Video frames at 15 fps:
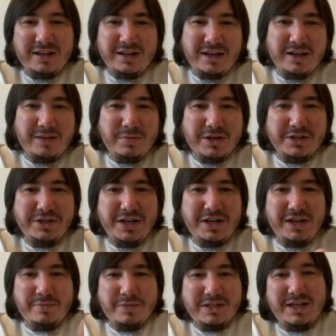это
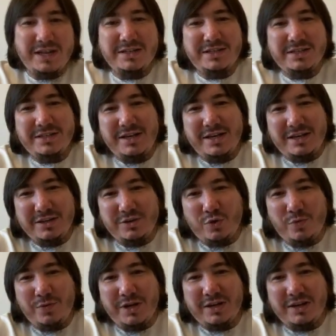прощение, последние 10 дней
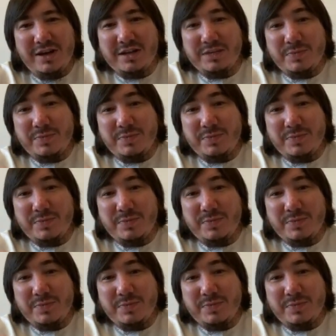Айтку Минанар,